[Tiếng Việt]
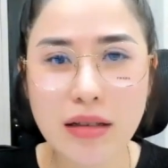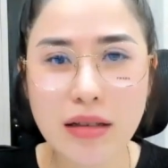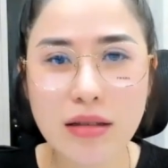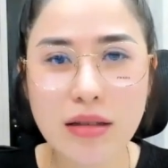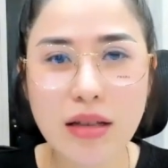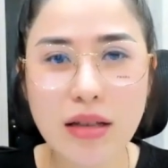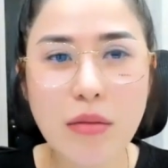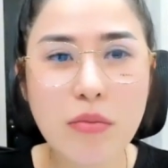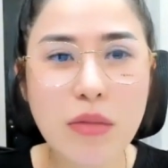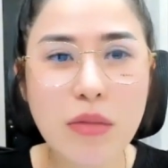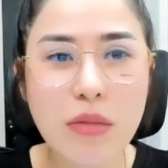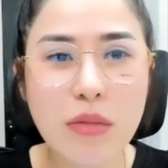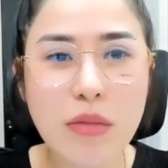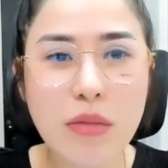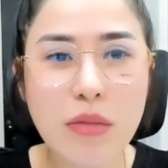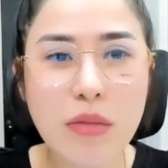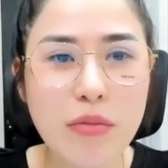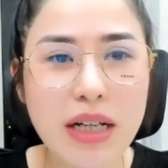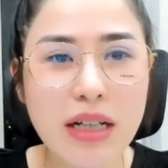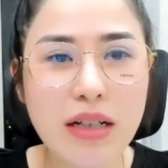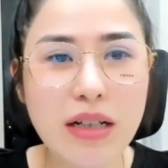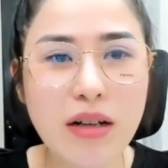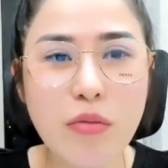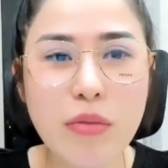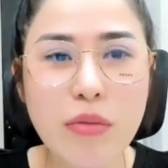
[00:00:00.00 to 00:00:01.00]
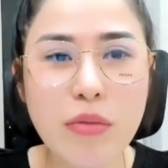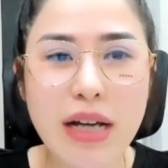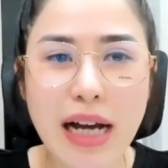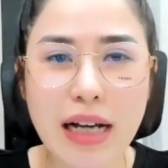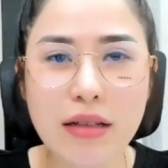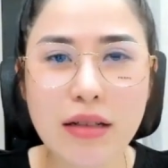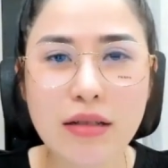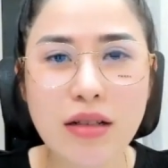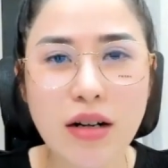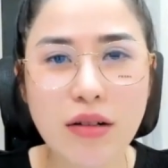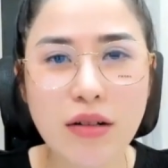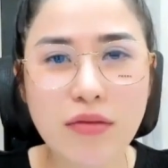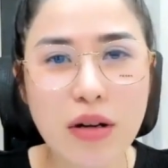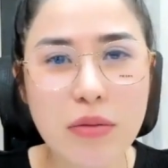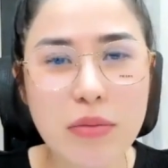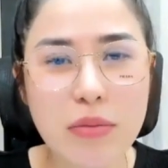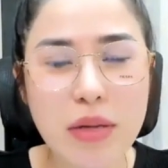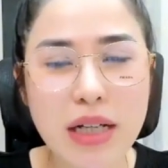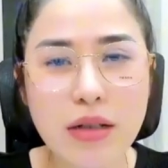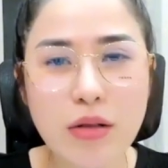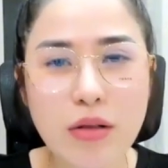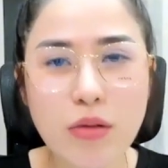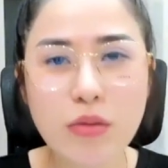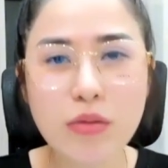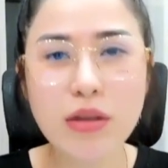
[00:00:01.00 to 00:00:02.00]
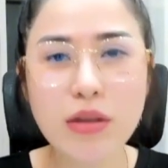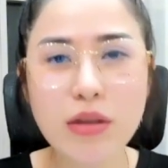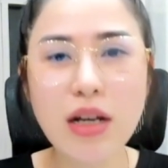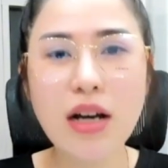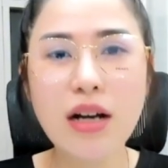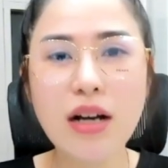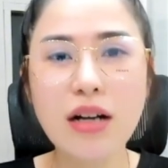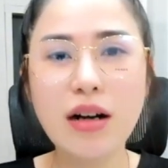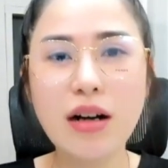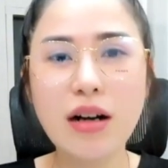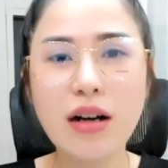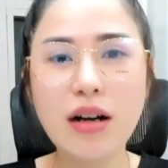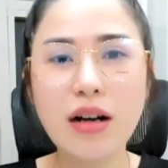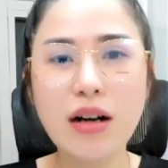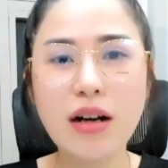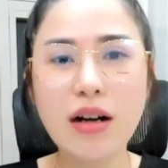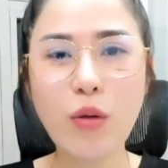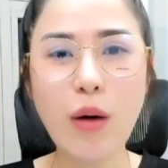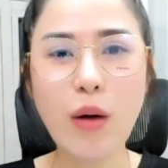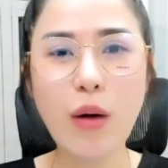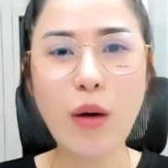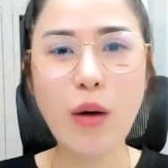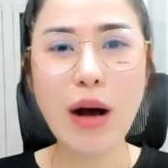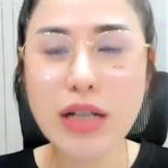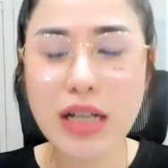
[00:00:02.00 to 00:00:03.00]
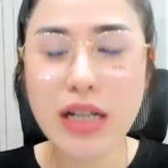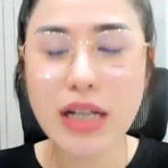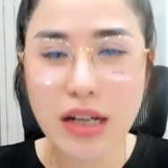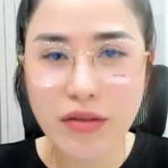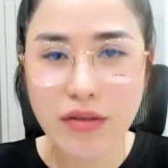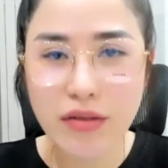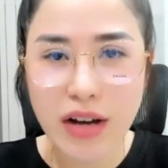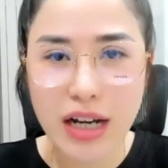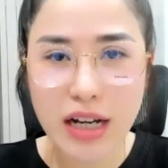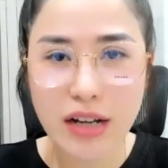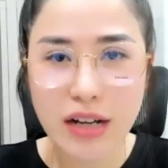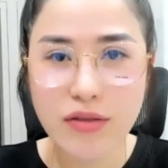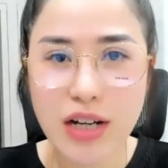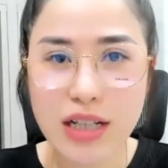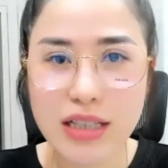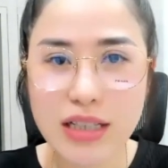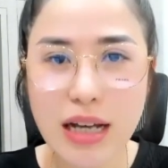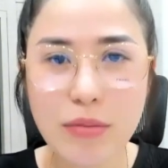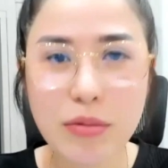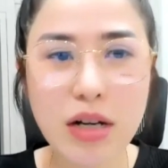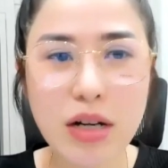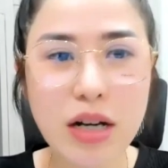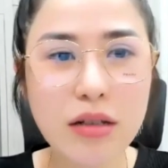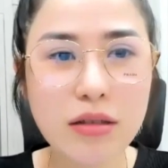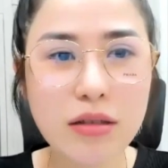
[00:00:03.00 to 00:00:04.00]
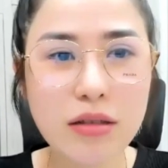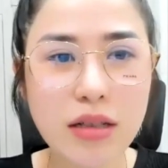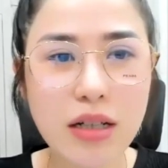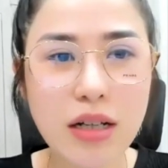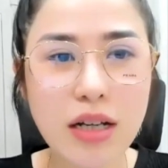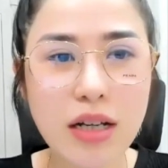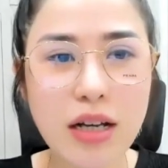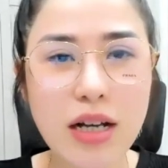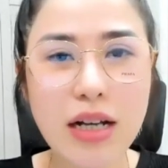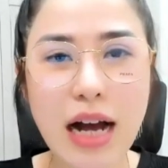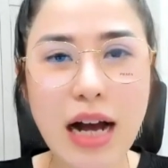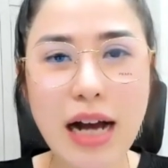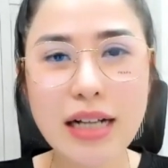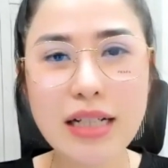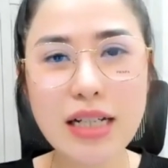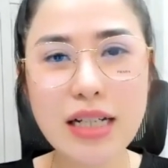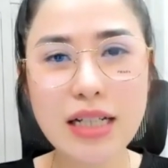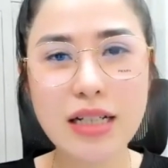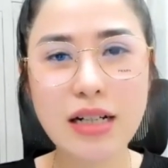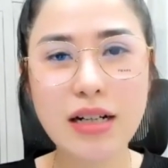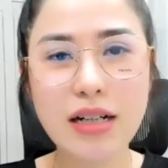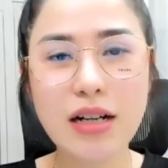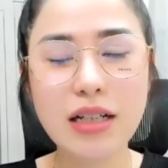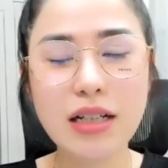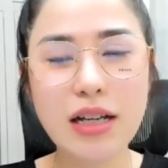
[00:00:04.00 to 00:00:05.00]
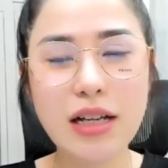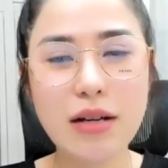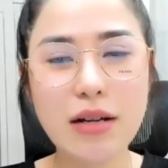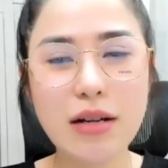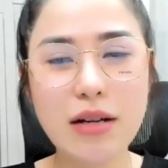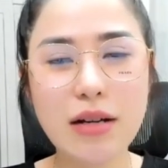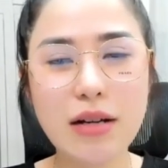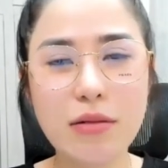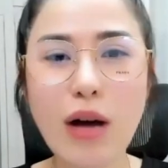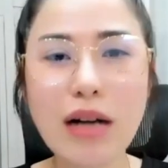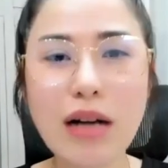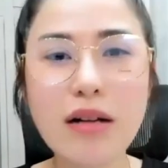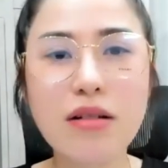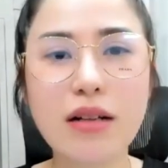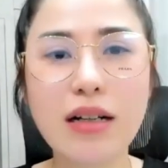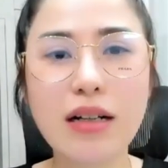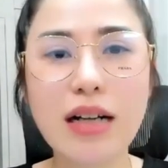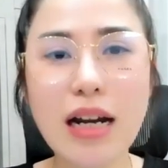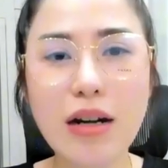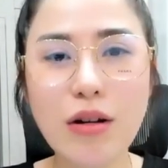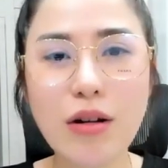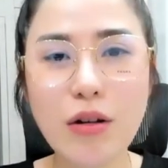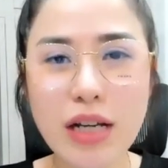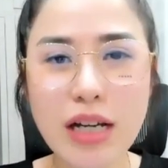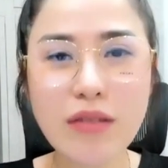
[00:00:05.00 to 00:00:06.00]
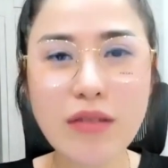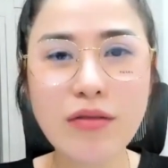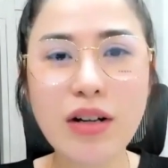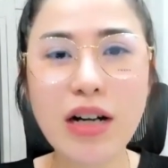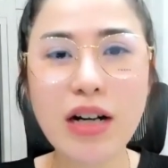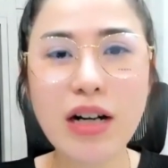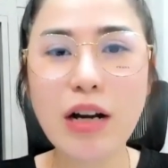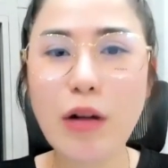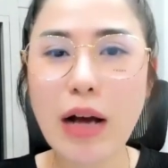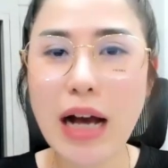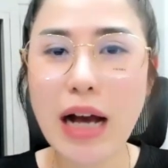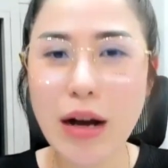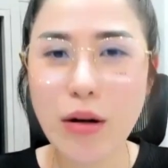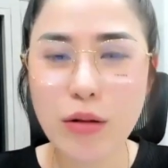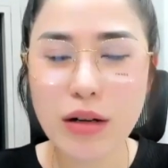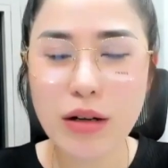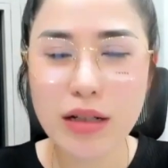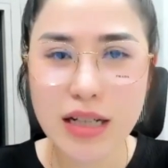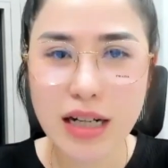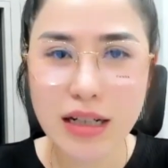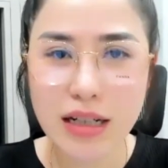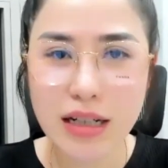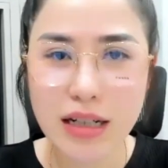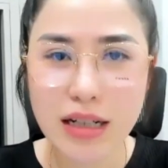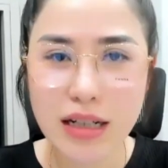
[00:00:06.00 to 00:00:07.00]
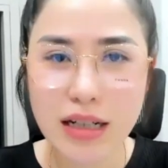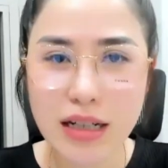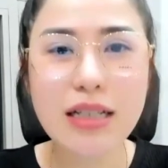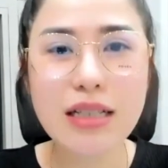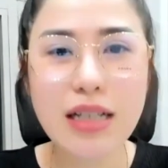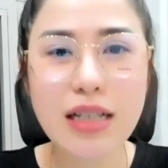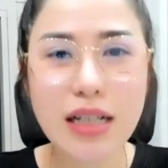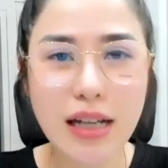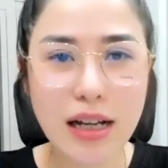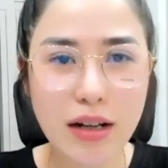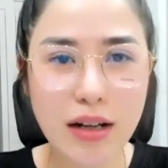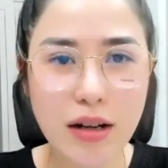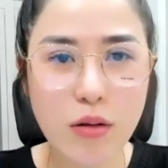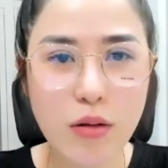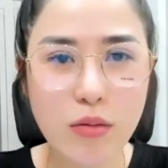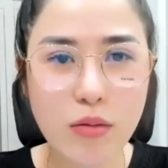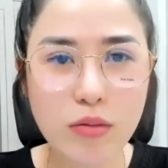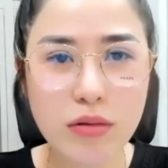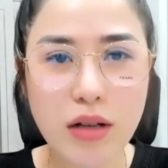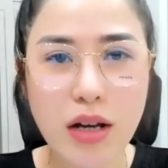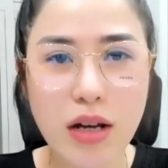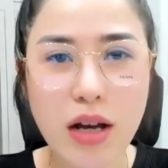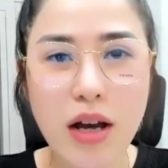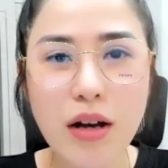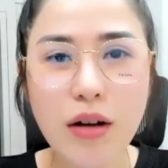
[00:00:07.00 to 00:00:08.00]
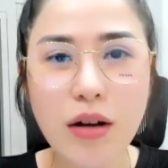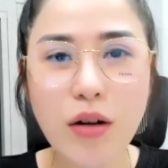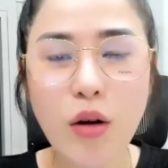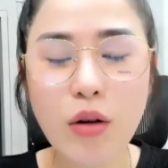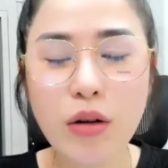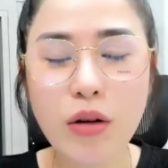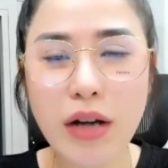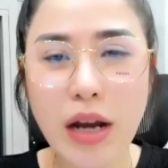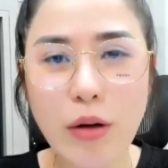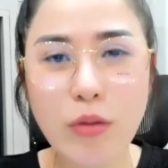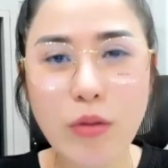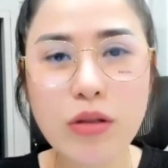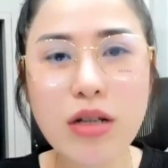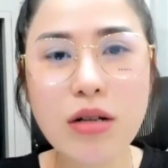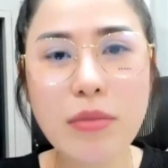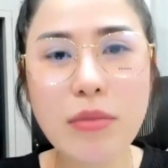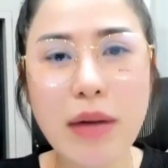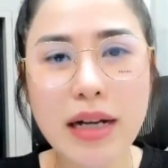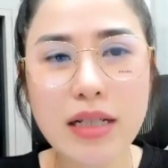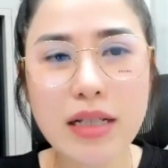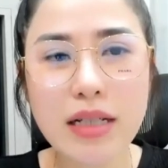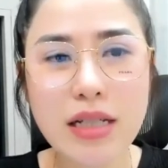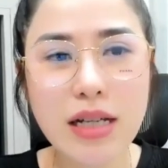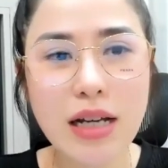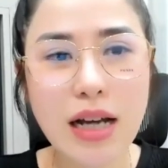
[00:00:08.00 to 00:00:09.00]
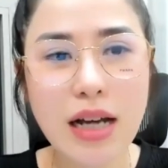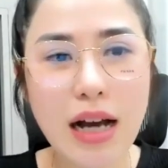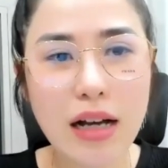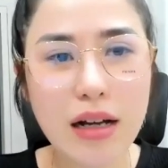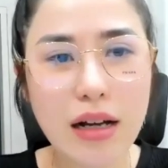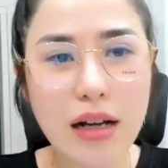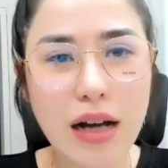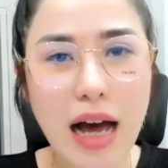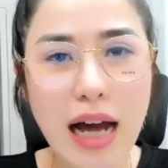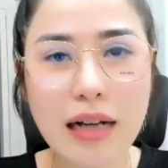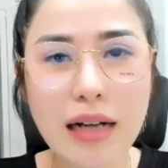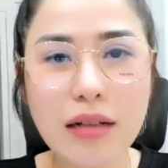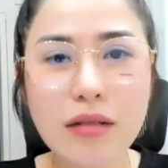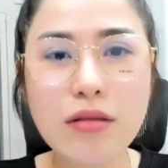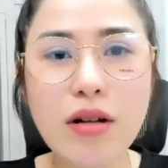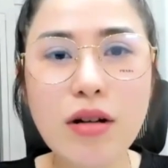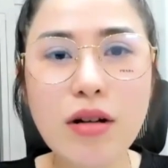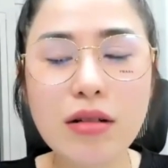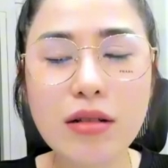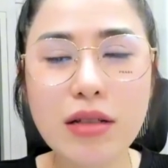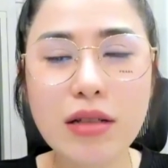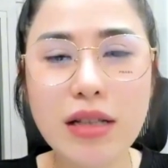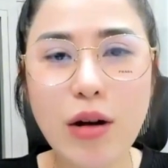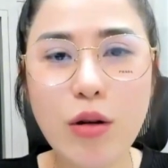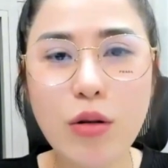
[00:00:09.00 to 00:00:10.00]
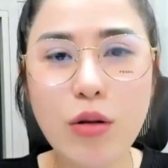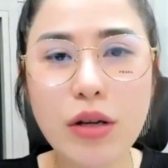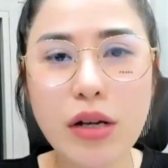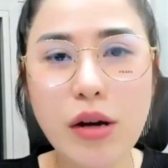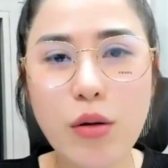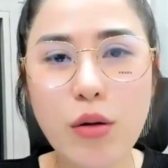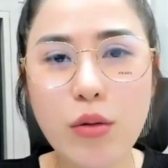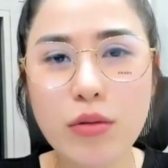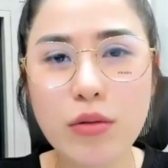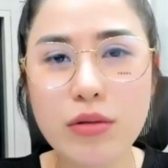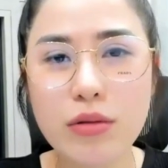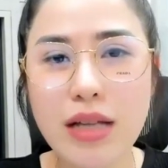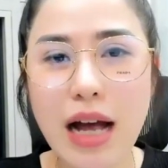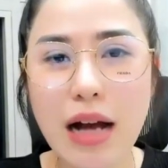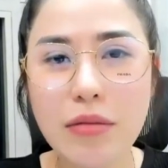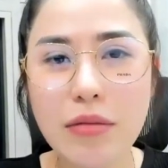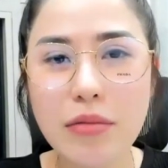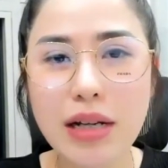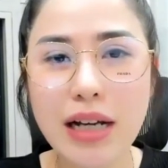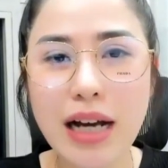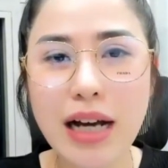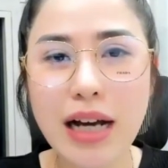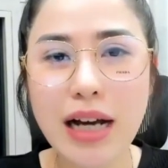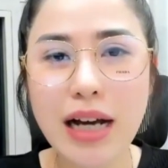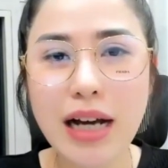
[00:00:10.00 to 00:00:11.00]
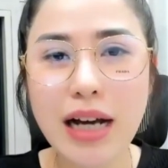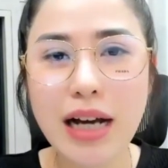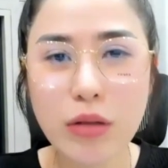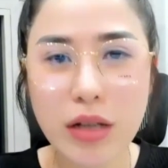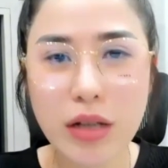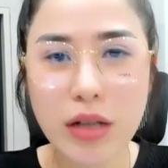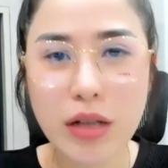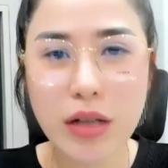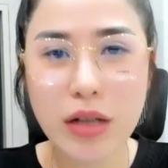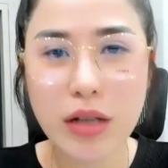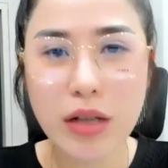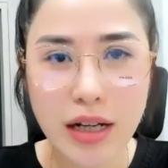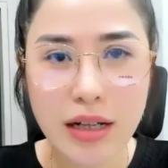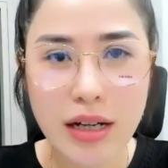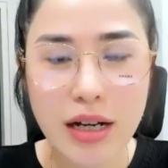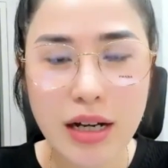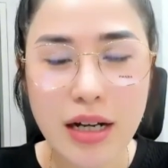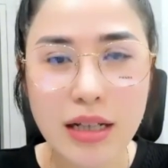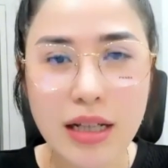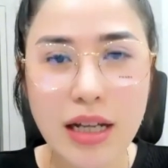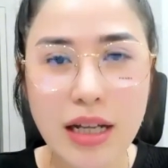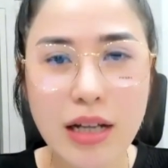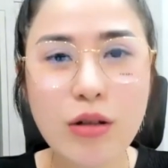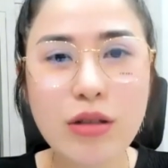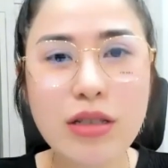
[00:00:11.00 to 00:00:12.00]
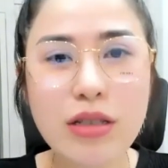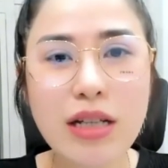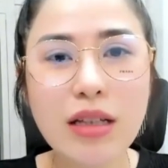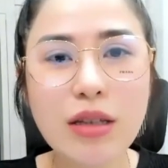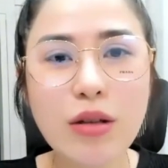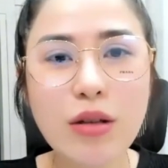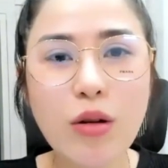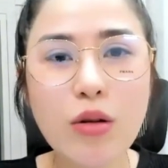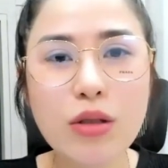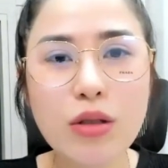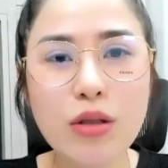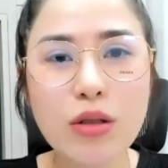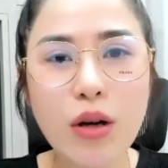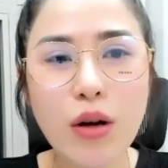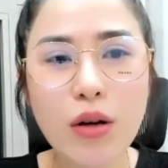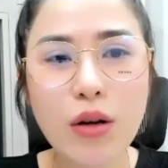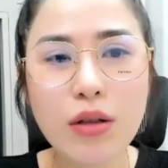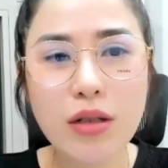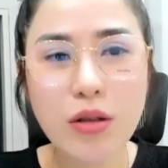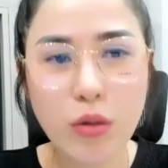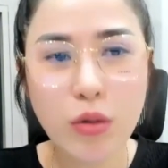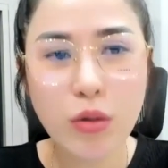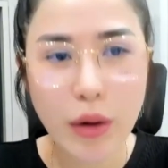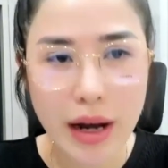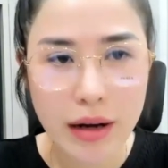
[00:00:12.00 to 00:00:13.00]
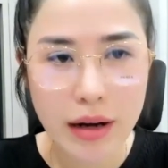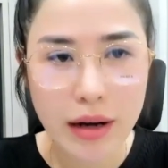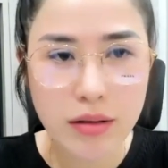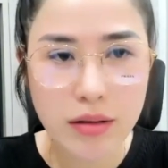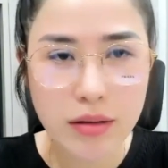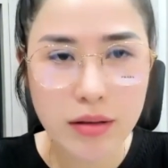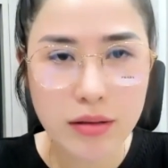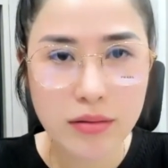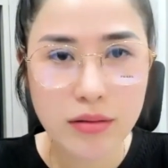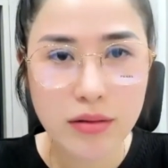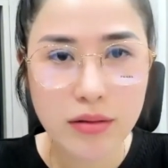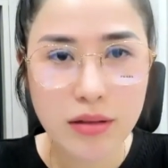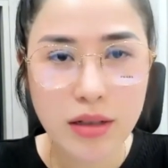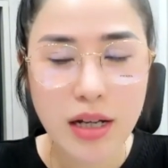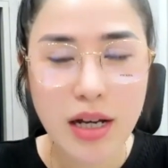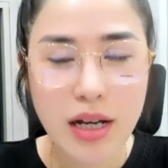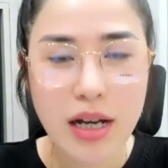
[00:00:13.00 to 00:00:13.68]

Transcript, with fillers: Tâm lý của mình không bị ảnh hưởng và mình cũng không quá suy nghĩ về cái việc giảm cân. Anh chị chỉ cần kiểm soát được calo in và calo out là chắc chắn anh chị sẽ thành công. Còn nếu như mà anh chị ăn được theo kiểu dạng mình ăn healthy ấy, thì nó sẽ tốt cho sức khỏe hơn.